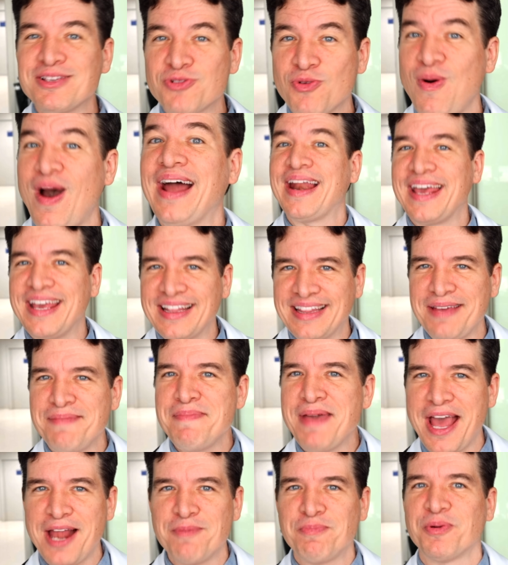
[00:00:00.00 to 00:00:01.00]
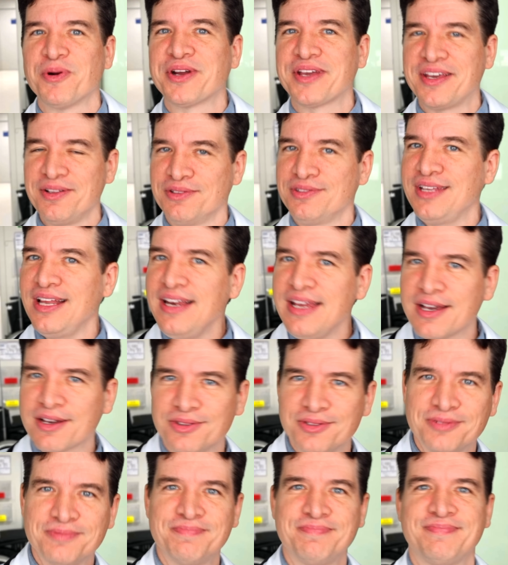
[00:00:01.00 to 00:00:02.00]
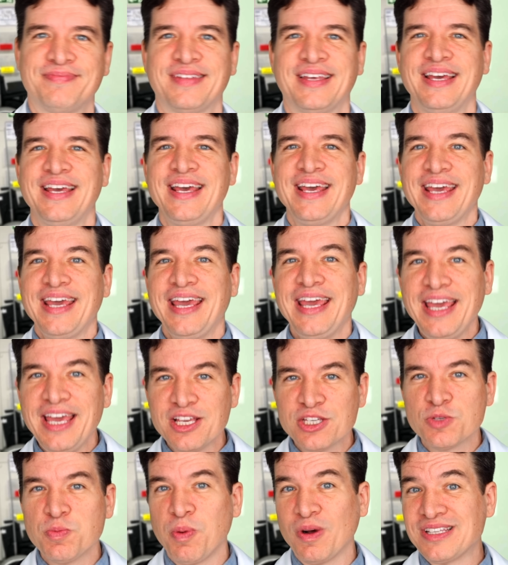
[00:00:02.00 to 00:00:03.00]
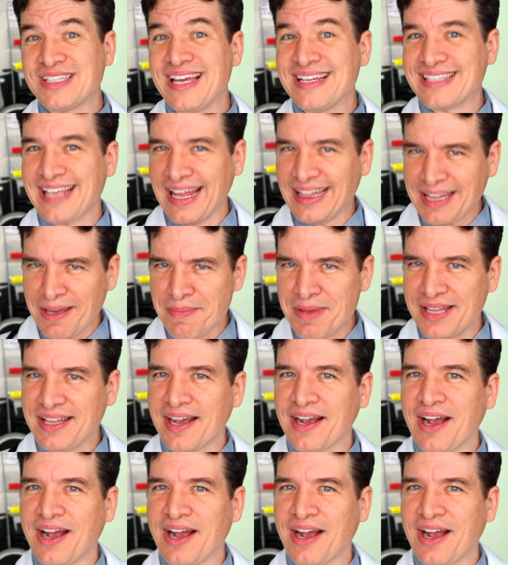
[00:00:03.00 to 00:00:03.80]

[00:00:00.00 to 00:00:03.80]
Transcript: de 40 ml por quilo de líquido. E isso pode ser exatamente a